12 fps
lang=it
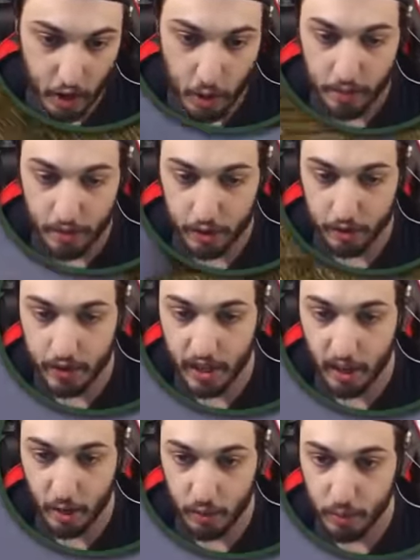Io non mi faccio
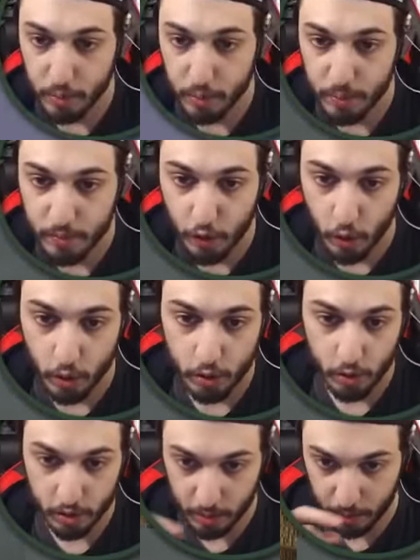vedere quando
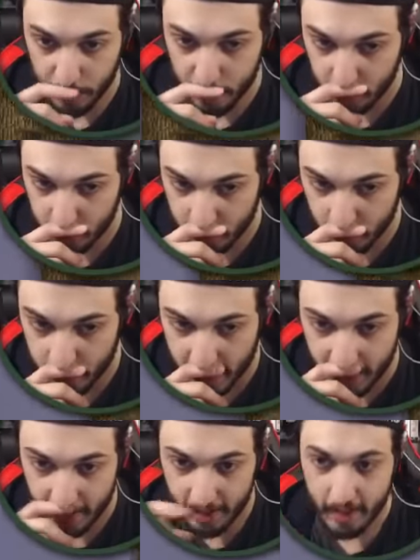voto, così poi mi votano
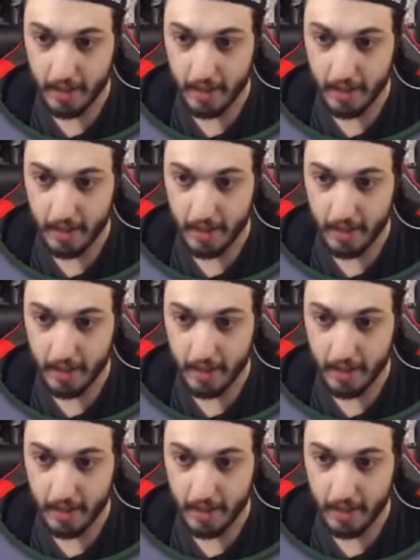bene.